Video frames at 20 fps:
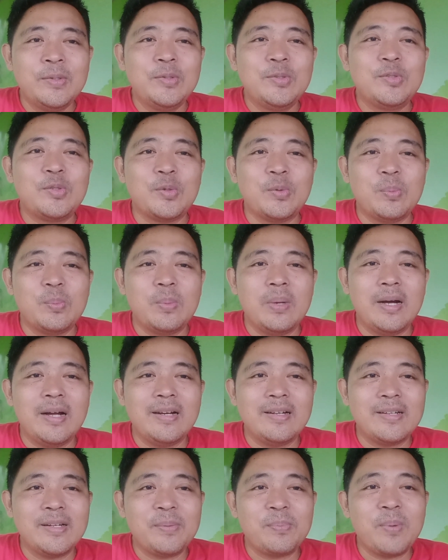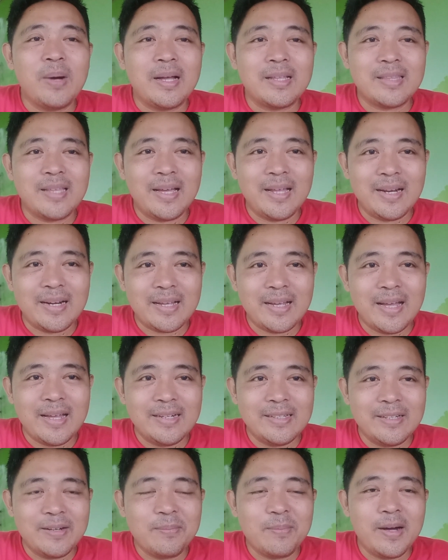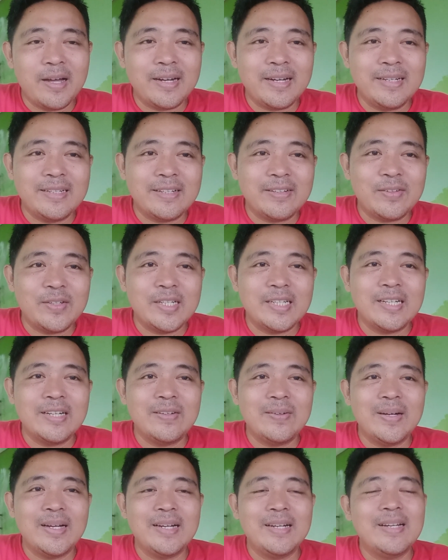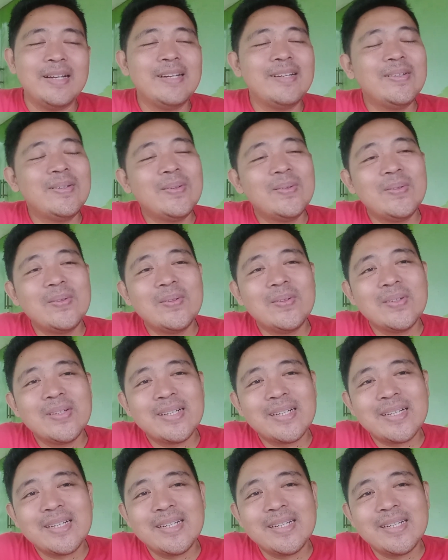cuma dibatalkan kemarin kawan-kawan aduh